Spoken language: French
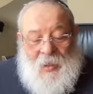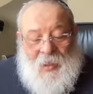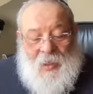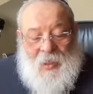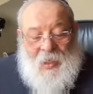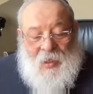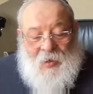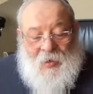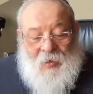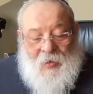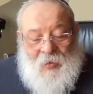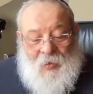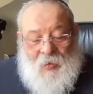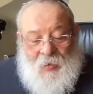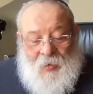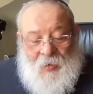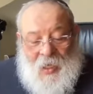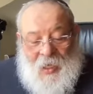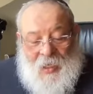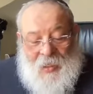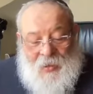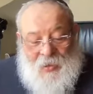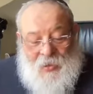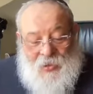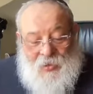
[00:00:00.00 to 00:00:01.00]
et que
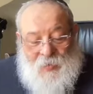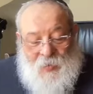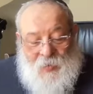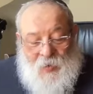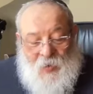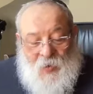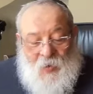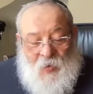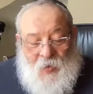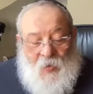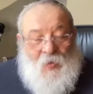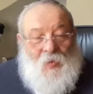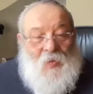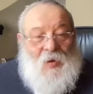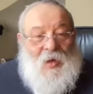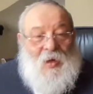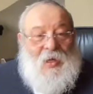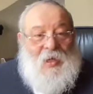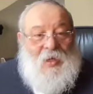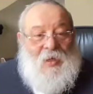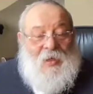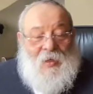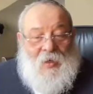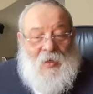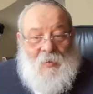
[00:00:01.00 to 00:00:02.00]
Akadosh
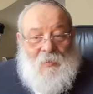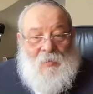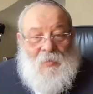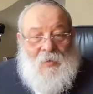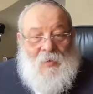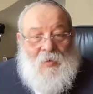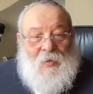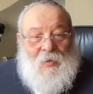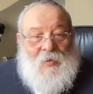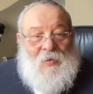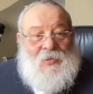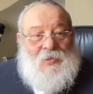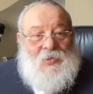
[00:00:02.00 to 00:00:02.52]
comme euh,